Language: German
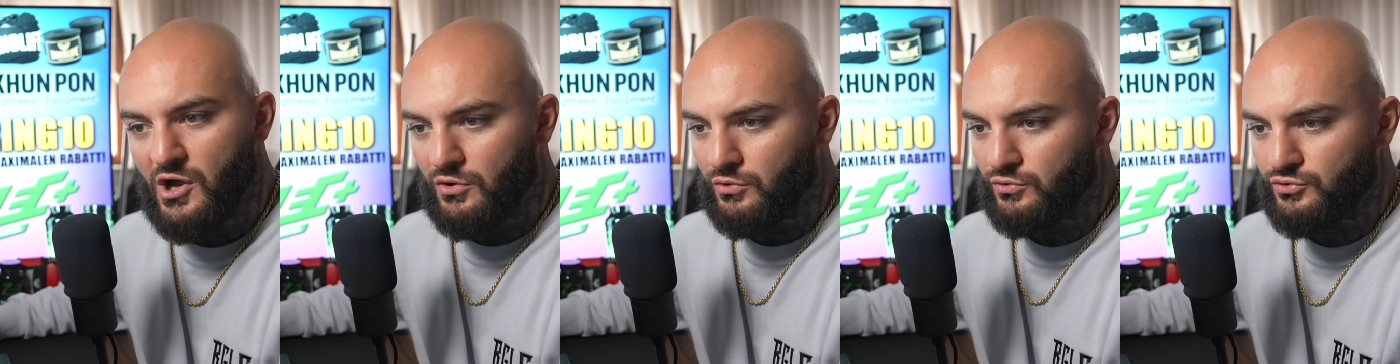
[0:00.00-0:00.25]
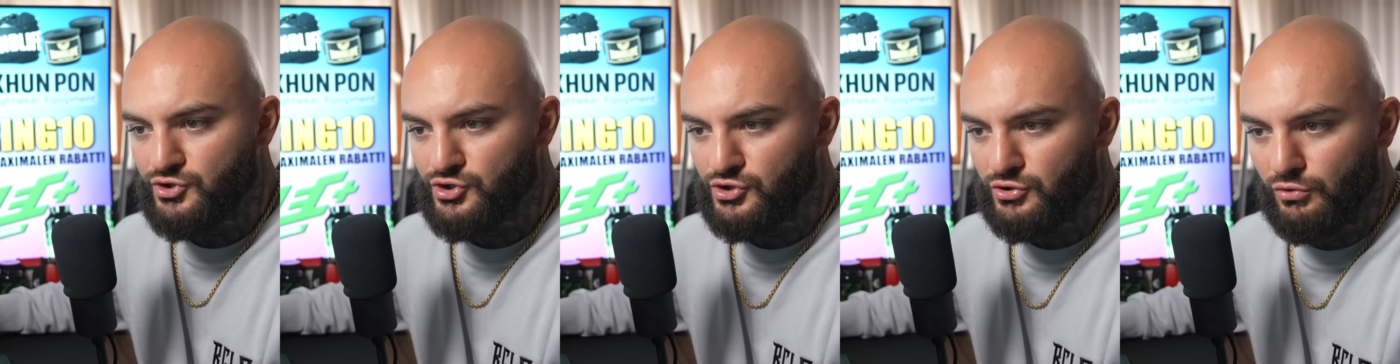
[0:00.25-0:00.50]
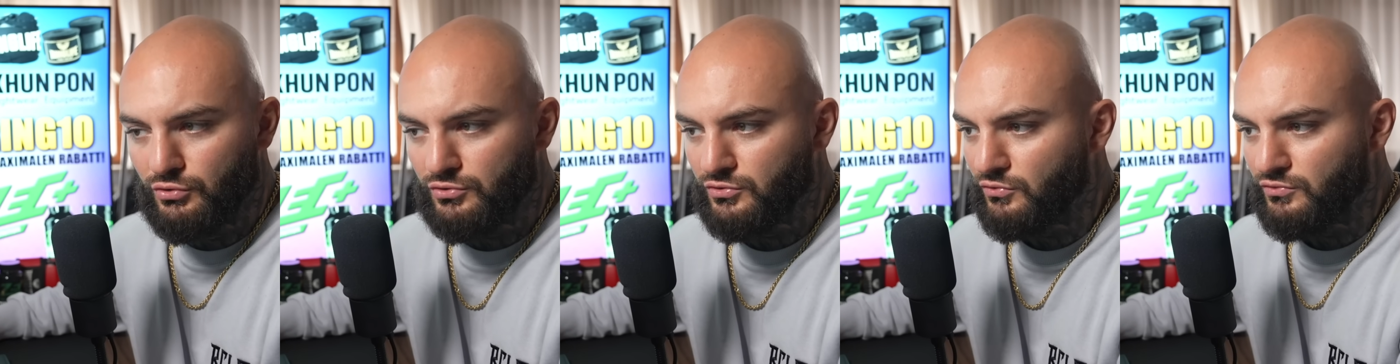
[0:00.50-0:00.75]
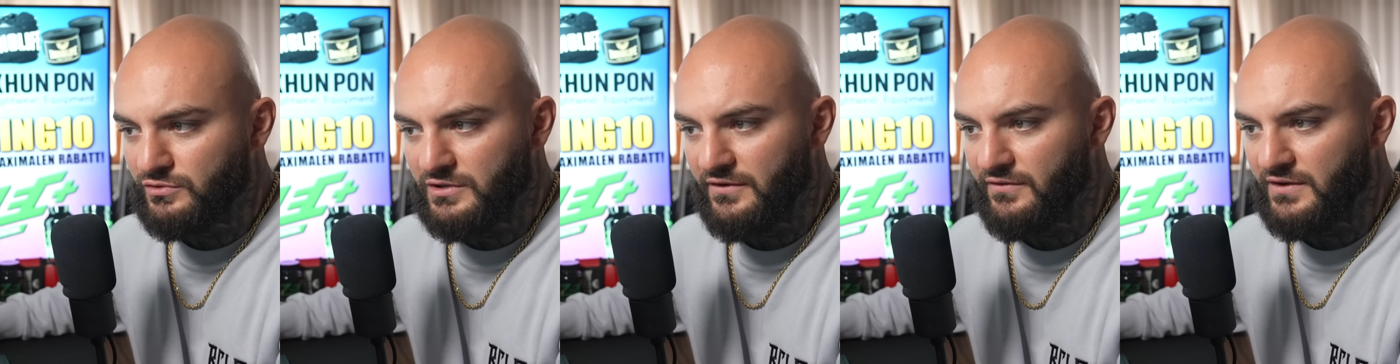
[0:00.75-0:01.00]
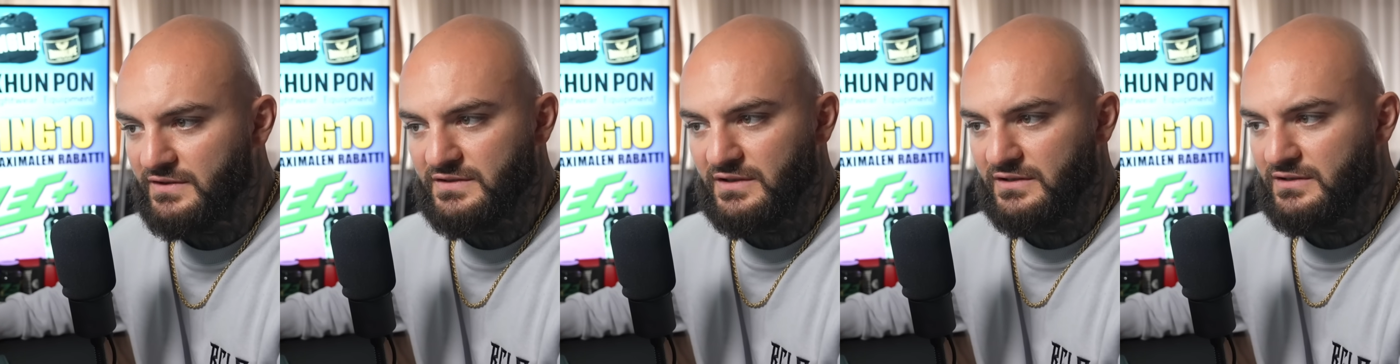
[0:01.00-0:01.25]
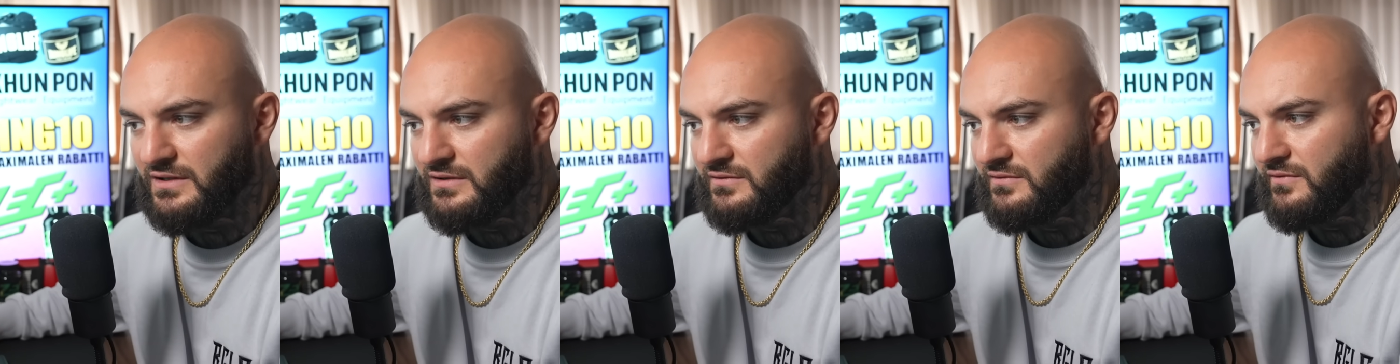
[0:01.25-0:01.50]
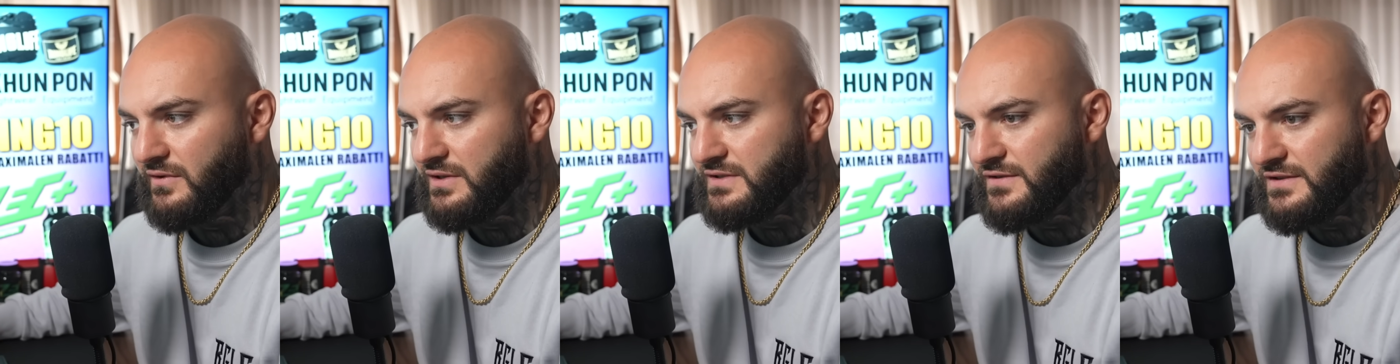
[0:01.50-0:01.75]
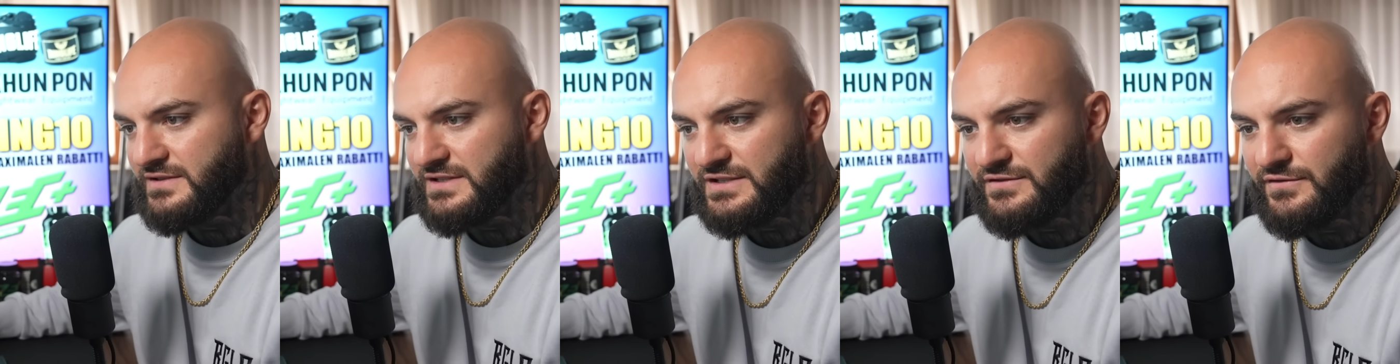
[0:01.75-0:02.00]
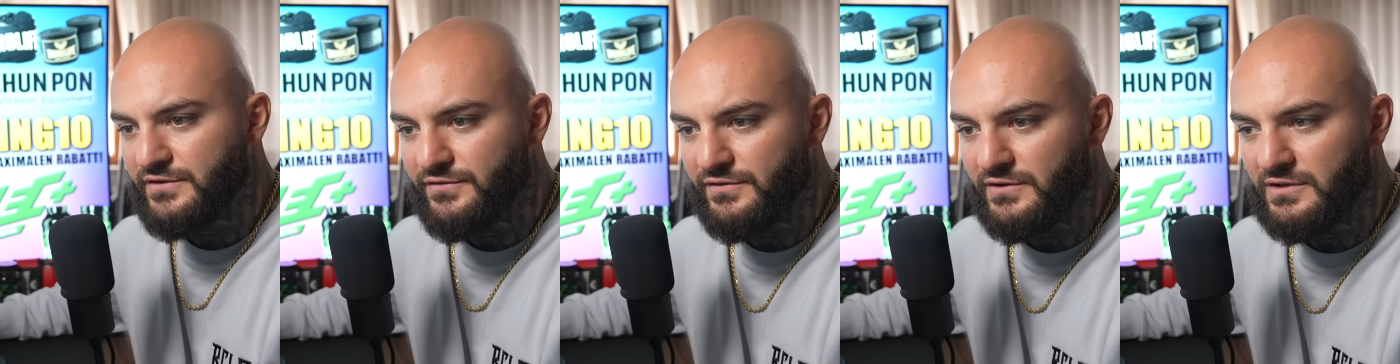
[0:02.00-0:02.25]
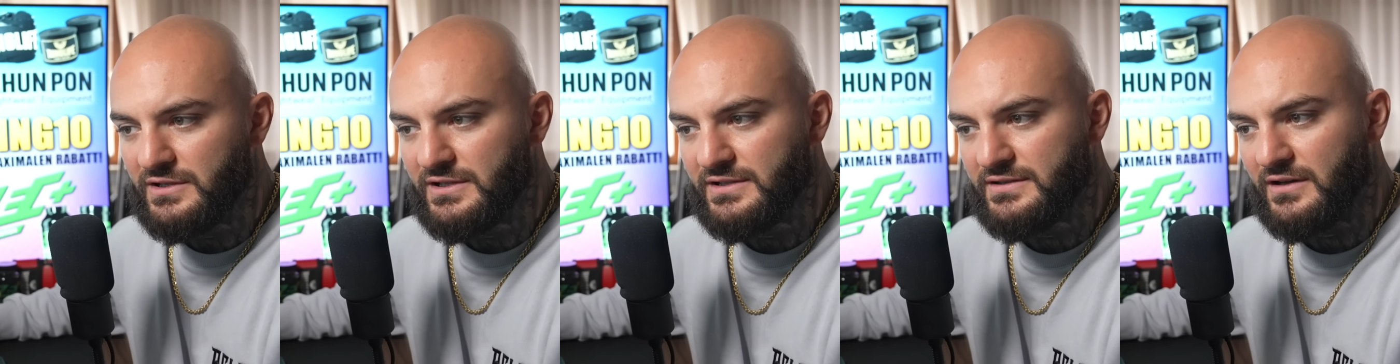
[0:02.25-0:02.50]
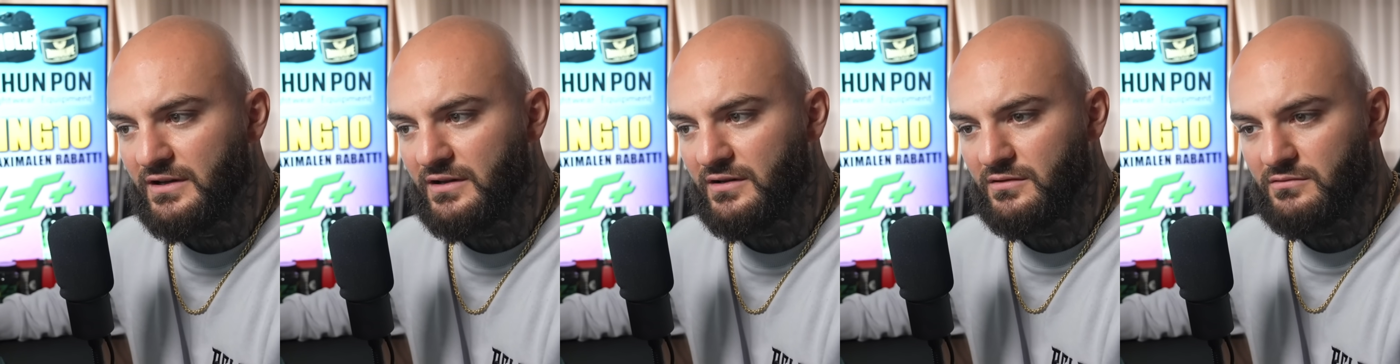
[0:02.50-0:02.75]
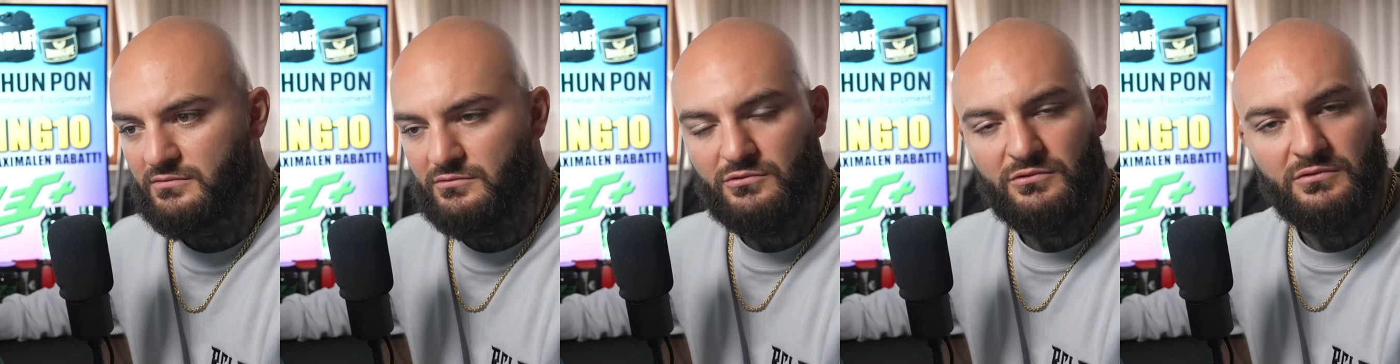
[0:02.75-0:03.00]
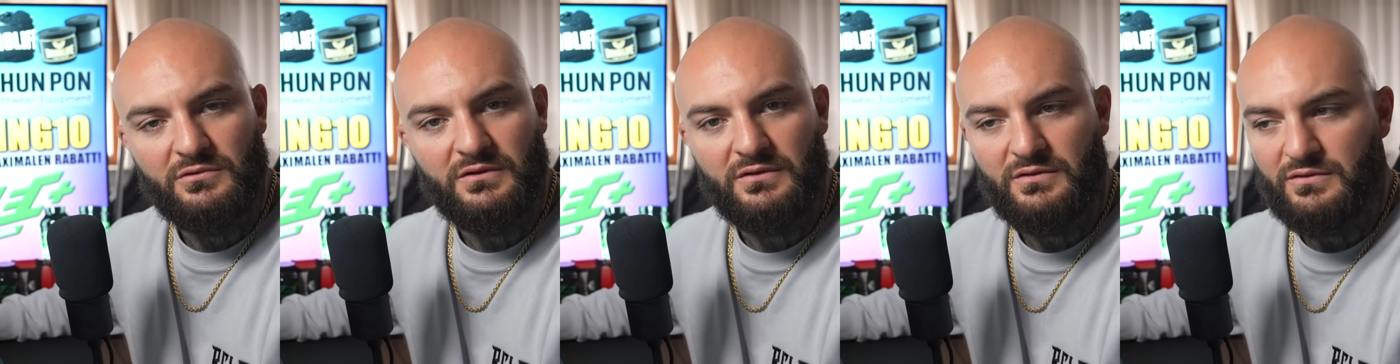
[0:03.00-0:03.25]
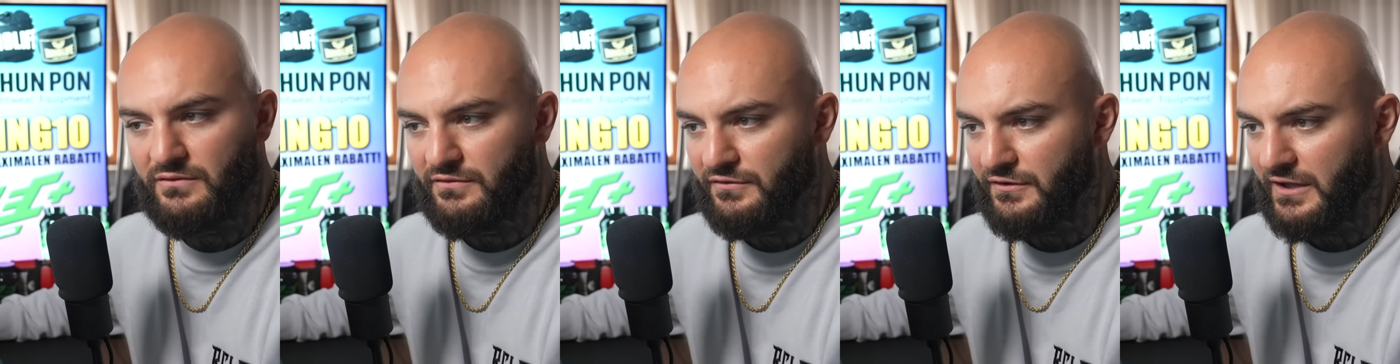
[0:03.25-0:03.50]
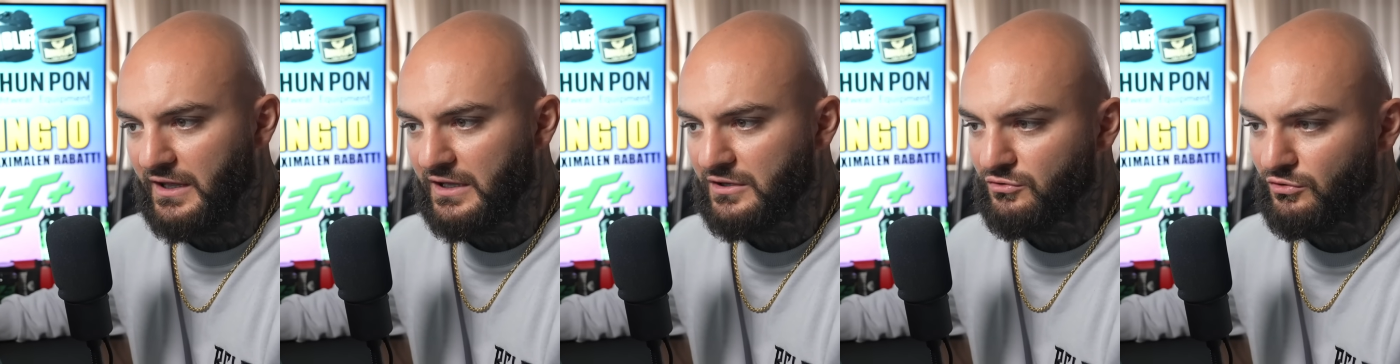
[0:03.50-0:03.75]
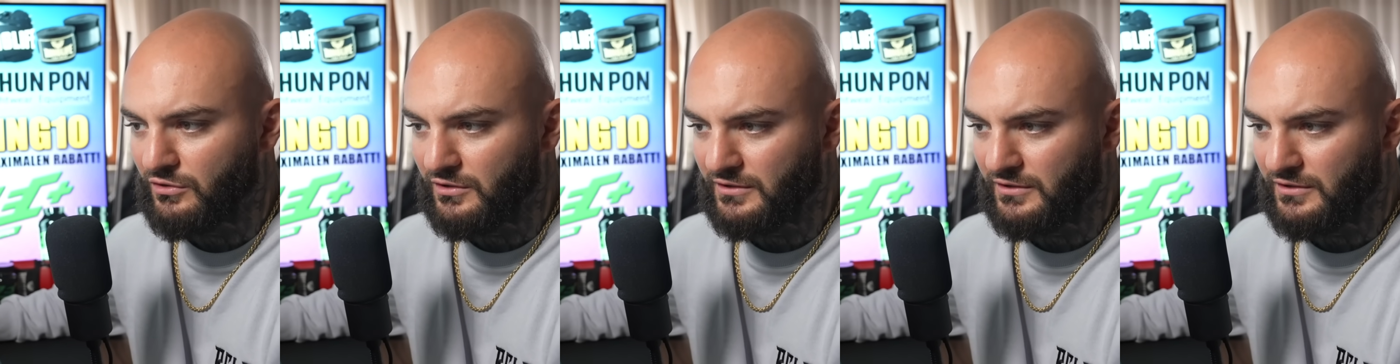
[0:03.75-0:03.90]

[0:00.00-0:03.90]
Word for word: und schluckt unter Wasser dann, was weiß ich, wie viel Liter und verreckt